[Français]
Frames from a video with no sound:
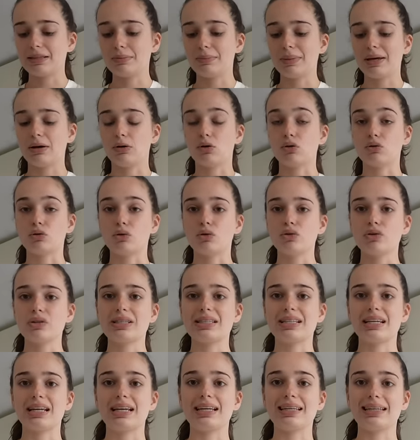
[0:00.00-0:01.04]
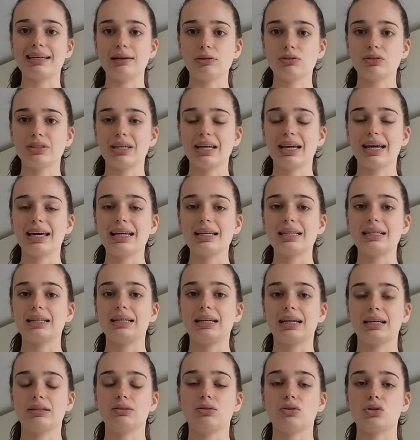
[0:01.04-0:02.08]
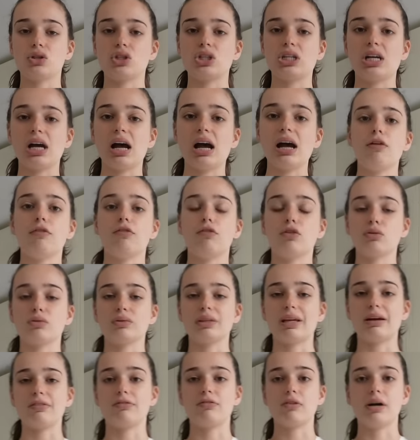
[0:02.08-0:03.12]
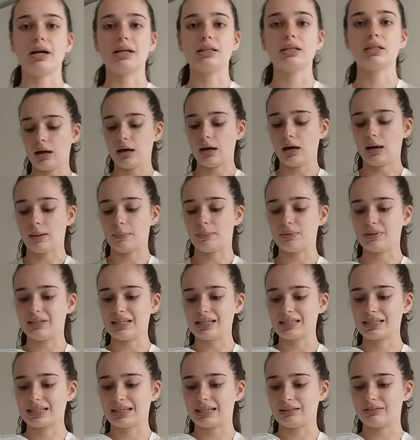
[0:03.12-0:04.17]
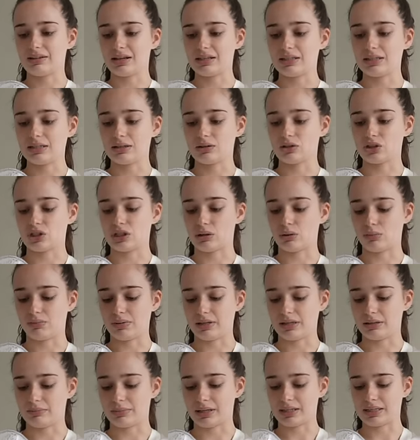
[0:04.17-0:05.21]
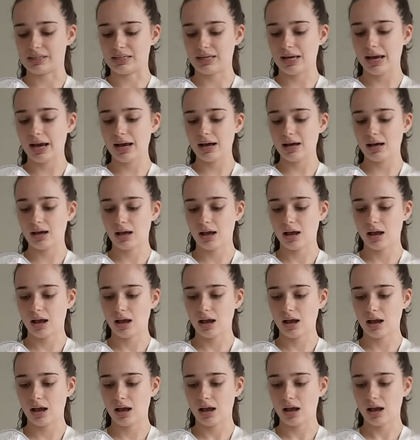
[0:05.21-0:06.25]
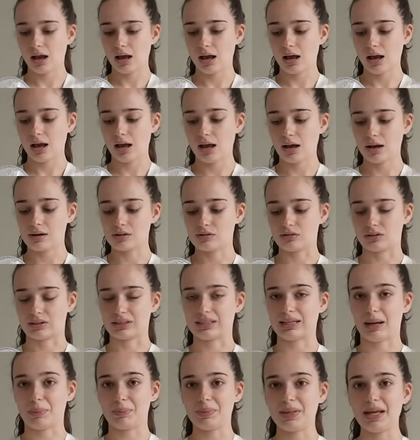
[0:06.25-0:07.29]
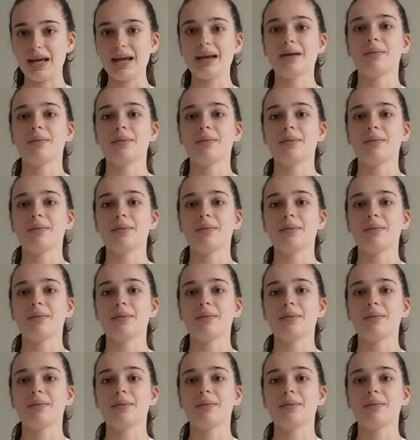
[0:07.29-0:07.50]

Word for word: Mais en gros, c'est yaourt grec, graines de chia, flocons d'avoine, un peu d'extrait de vanille que j'ai oublié de mettre hier je viens de capter,